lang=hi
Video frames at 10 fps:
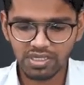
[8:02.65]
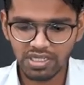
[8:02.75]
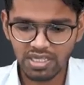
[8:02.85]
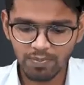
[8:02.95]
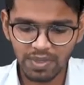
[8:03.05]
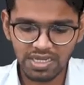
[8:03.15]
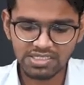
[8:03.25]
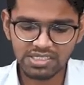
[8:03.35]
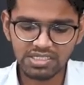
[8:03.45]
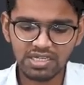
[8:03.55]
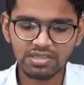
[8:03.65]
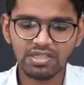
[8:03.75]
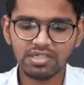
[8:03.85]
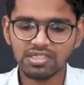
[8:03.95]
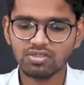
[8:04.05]
कि ये बैलेंस शीट के
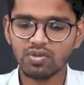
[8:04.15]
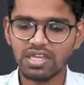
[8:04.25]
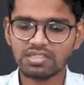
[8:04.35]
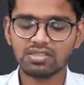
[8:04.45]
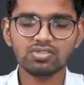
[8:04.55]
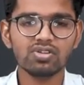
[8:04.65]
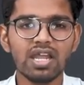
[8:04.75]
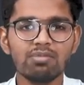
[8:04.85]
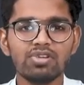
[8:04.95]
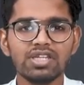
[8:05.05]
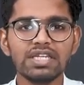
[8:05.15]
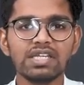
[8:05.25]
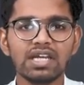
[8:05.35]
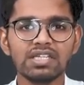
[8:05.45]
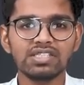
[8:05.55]
अंदर ये जो एसेट्स और लाइब्रिटी है ये
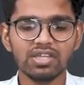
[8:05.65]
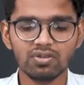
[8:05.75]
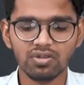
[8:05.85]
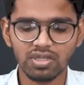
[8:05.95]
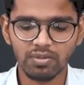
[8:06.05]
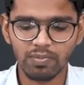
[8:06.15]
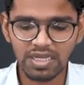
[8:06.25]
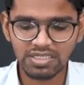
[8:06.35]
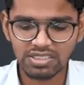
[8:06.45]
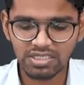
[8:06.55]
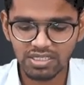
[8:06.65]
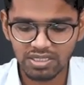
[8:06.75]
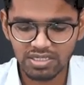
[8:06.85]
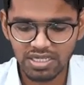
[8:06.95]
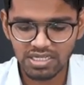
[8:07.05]
कहाँ से आए होंगे बैलेंस शीट के
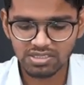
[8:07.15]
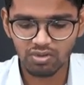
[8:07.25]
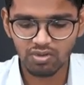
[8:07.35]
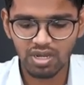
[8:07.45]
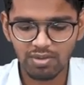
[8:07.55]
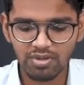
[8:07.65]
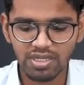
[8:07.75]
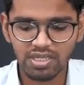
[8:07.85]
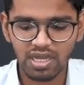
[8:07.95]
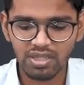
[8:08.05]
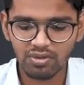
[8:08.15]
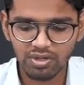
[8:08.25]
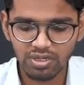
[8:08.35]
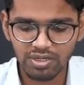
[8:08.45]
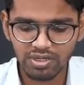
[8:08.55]
अंदर ये एसेट और लाइब्रिटी आए
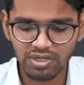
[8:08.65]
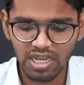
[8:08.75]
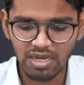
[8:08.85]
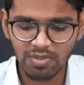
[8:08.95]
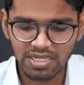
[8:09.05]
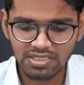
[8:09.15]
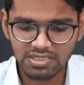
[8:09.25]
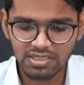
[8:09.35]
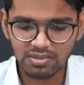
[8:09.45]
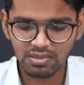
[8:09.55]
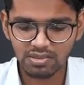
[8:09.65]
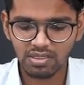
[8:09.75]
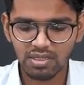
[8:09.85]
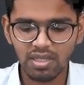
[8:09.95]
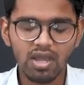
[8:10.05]
होंगे ट्रायल बैलेंस से
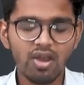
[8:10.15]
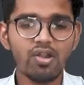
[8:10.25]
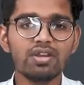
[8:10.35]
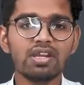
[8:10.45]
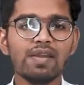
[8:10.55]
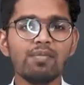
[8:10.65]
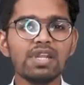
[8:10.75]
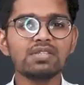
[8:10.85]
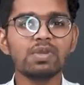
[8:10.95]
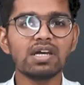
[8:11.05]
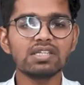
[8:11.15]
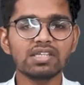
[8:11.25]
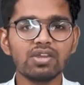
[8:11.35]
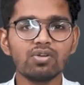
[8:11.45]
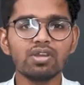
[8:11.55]
और ट्रायल बैलेंस में कहाँ से
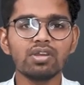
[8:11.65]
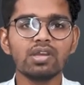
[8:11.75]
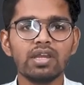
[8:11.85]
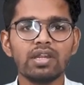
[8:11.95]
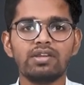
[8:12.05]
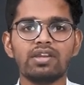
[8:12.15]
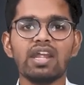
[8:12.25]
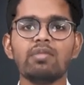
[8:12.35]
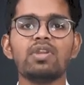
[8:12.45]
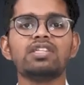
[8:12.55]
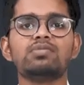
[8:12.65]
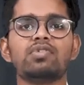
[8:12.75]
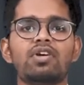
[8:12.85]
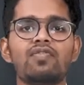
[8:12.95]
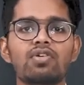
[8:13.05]
आए होंगे ट्रायल बैलेंस में
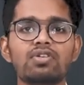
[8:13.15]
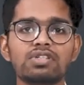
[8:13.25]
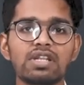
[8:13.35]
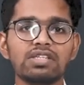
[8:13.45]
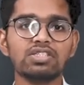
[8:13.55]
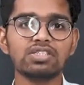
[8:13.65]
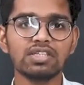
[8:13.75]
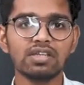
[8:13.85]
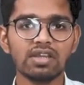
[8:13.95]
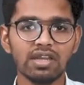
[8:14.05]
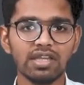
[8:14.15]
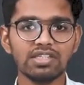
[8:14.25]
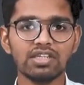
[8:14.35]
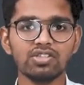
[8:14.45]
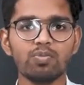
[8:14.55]
ऑफकोर्स लेजर से
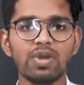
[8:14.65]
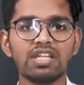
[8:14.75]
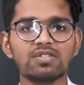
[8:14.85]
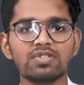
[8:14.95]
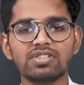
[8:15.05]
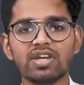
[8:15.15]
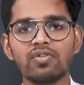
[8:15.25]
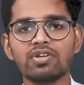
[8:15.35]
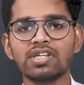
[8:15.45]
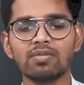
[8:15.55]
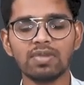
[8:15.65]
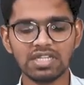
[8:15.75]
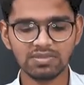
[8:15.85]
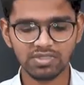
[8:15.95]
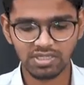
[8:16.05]
लेजर का जो बैलेंस बचता है वो ट्रायल
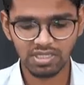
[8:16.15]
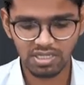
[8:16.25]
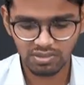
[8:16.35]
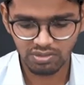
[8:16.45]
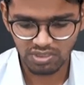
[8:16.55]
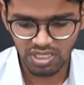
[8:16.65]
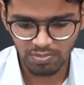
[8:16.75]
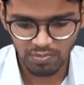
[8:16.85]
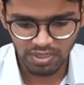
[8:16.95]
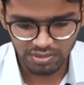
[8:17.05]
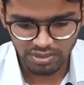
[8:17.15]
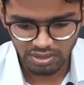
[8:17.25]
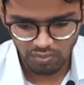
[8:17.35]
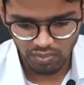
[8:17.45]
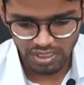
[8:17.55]
बैलेंस में जाता है तो यहाँ पर मैं लिख देता
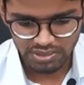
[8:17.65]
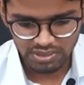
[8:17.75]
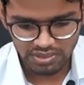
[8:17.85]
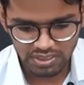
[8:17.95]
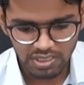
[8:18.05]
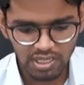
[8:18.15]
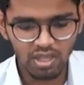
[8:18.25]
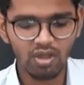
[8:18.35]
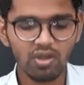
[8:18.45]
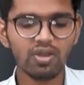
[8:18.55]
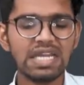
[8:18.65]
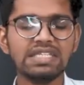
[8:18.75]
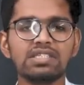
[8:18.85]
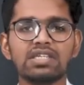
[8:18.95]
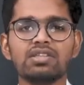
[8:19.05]
हूँ लेजर से और
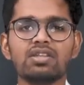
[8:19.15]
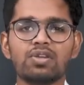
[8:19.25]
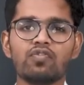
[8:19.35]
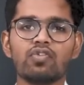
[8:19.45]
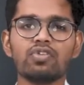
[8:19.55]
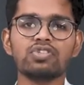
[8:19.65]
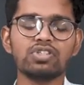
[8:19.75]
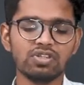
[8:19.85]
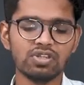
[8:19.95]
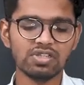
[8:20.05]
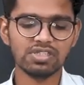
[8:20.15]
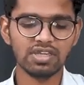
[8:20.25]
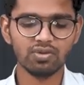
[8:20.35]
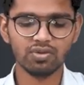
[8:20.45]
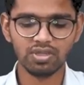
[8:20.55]
लेजर के अंदर ऑफकोर्स जनरल से
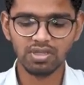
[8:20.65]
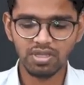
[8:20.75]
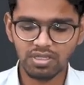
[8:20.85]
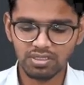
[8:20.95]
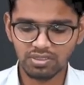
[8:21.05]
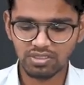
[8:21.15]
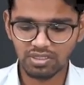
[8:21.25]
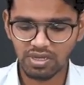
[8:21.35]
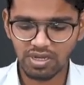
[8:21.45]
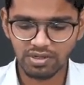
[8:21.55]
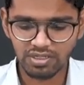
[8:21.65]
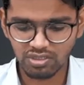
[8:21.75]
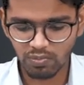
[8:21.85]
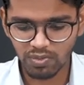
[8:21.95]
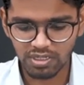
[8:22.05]
आए होंगे जर्नल एंट्री जो
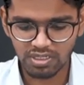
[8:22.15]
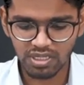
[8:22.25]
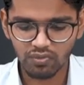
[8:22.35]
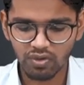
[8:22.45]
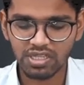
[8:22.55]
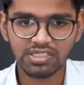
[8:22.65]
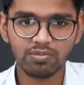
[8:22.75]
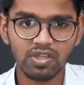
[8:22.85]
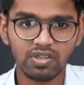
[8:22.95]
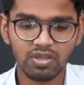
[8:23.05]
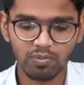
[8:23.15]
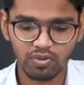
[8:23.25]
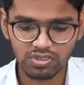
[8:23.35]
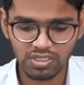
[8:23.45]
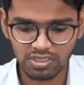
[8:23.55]
हम करते हैं वो लेजर में के अंदर
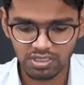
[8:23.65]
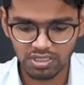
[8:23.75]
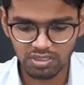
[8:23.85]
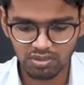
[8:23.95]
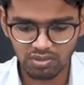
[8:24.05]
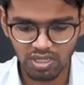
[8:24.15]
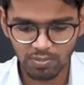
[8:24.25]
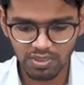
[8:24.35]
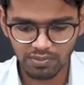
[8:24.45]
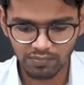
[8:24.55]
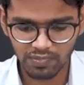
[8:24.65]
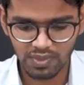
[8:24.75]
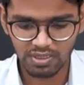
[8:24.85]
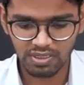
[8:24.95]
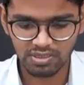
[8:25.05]
पोस्ट कर देते हैं तो यहाँ पर
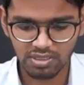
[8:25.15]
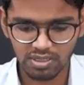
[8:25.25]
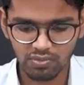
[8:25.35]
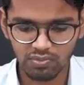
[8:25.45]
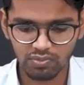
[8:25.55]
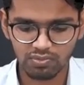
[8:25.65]
लिख देता हूँ